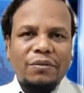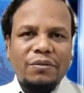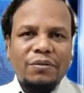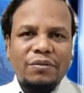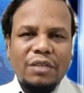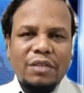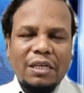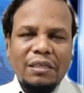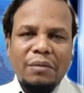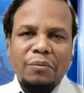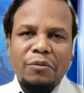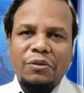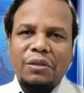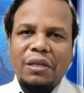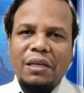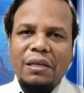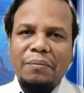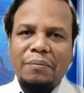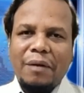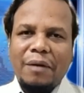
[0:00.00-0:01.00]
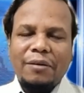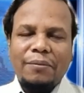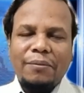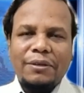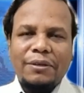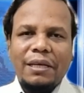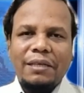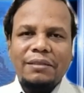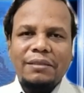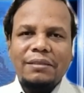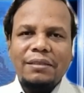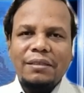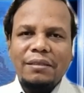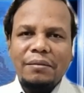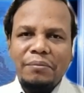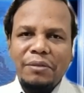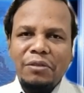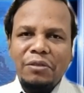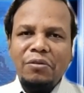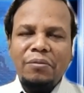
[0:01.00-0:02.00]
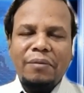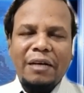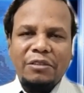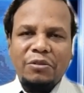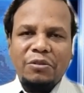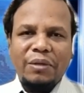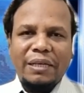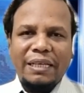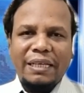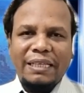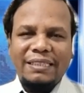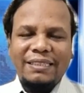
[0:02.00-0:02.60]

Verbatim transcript: যাদের মধ্যে মানবতার বিন্দু মাত্র নেই